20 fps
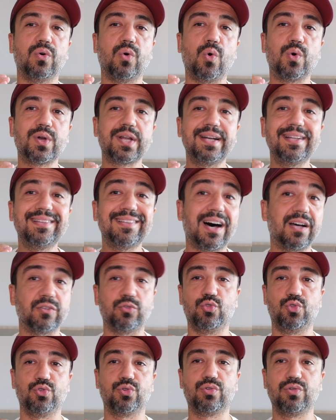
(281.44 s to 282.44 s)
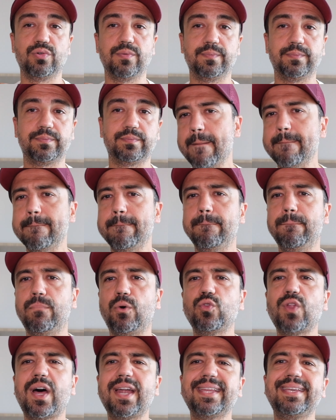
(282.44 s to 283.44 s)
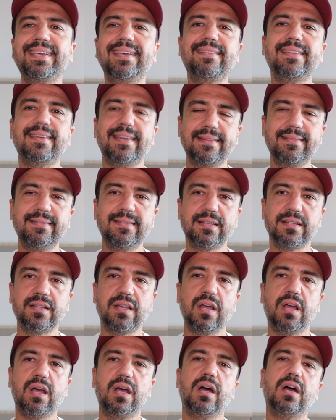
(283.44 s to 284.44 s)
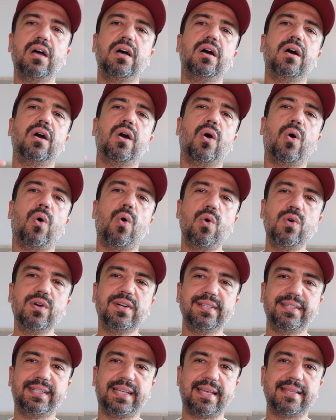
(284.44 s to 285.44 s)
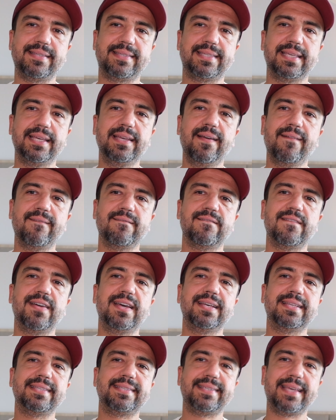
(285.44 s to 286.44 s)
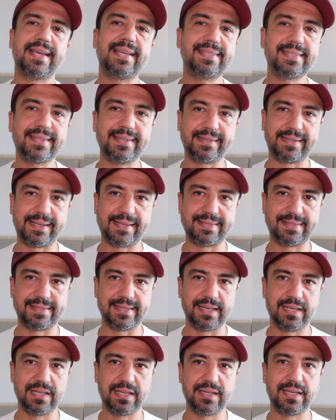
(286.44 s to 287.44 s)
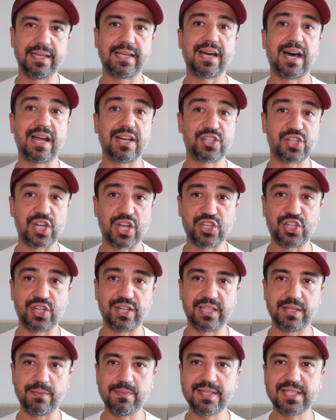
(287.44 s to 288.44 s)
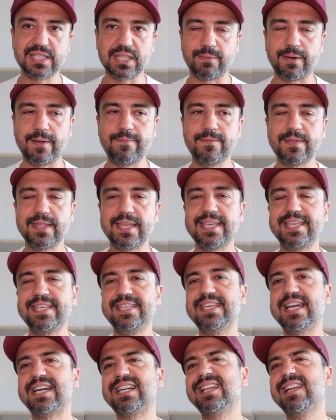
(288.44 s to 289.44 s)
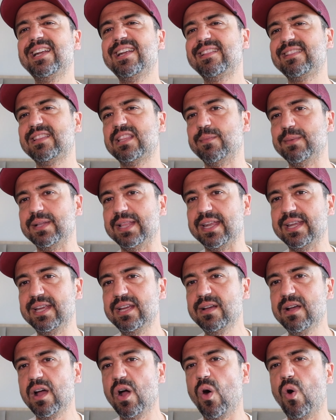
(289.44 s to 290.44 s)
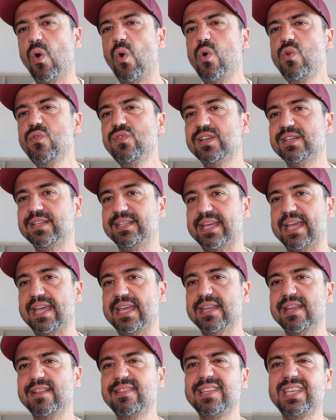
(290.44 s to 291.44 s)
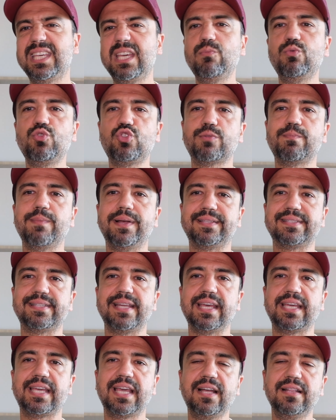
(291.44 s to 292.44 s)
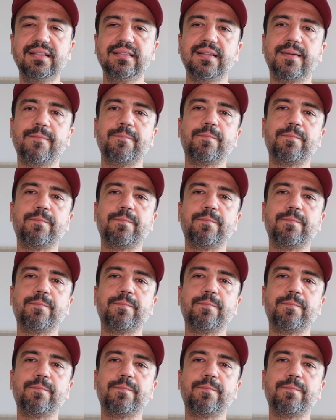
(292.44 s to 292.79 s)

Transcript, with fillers: oranı daha düşük. Monarch 7'nin 10.42'si ve 8.42'sini karşılaştırdığımız zaman yakına netlemeleri 10.42'nin 2.5 metreyken